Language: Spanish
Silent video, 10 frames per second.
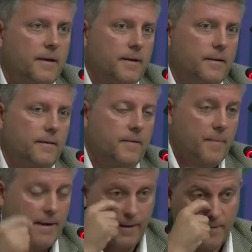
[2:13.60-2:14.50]
eh, de
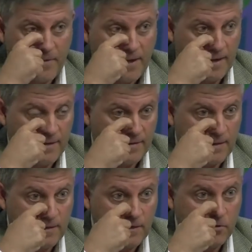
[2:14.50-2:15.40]
Málaga. En ese
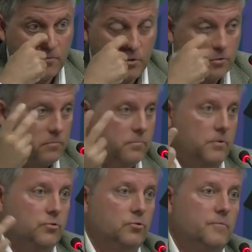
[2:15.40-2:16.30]
sentido, bueno,
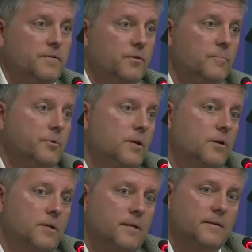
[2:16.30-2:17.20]
vosotros habéis sido
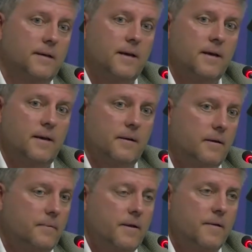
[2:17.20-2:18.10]

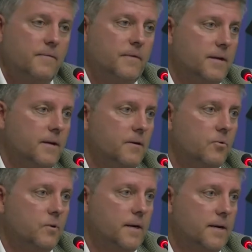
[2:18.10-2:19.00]
protagonistas de
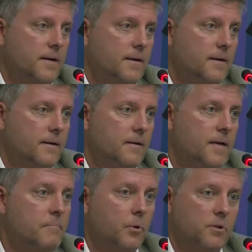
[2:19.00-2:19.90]
una
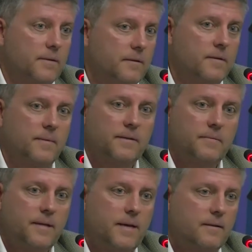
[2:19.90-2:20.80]
importantísima
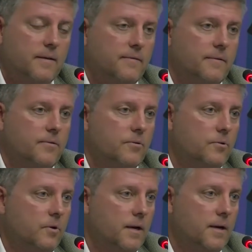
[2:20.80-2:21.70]
actividad que ha
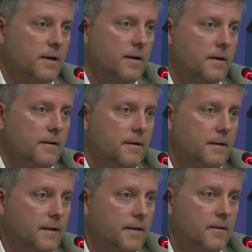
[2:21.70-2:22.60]
sido la
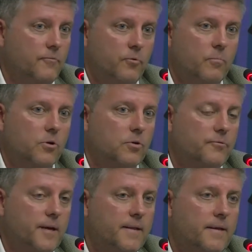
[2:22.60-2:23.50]
Liga de Fútbol
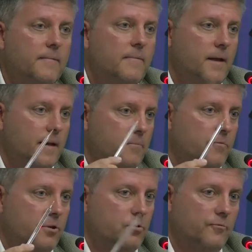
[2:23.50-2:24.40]
Cofrades. Ahí
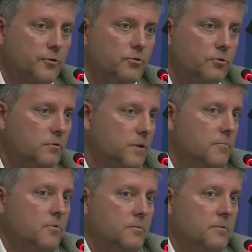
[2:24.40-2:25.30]
hemos visto fotos y
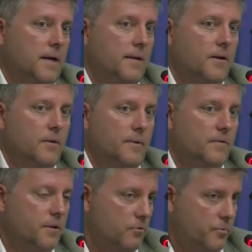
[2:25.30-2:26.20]
hemos quedado de
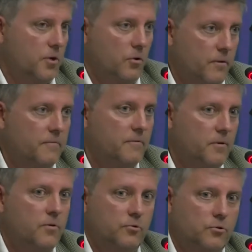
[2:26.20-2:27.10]
manifiesto porque lo habéis
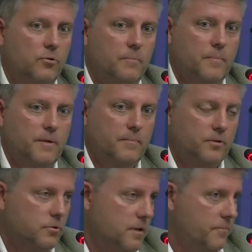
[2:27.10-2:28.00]
vivido vosotros en primera
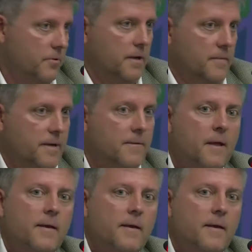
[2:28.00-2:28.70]
persona y porque además,